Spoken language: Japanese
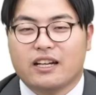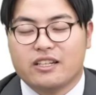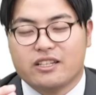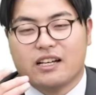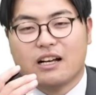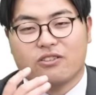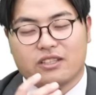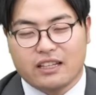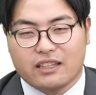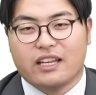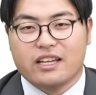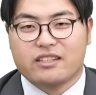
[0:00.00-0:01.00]
りに時間を
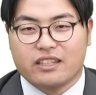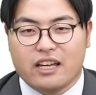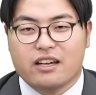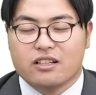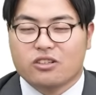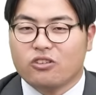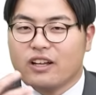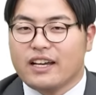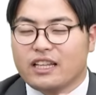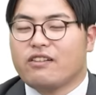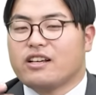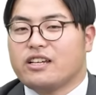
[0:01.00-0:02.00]
設定して、その
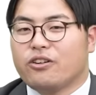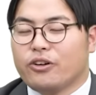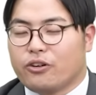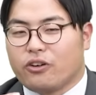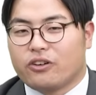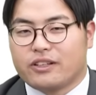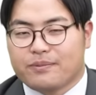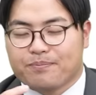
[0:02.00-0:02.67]
間はいろいろ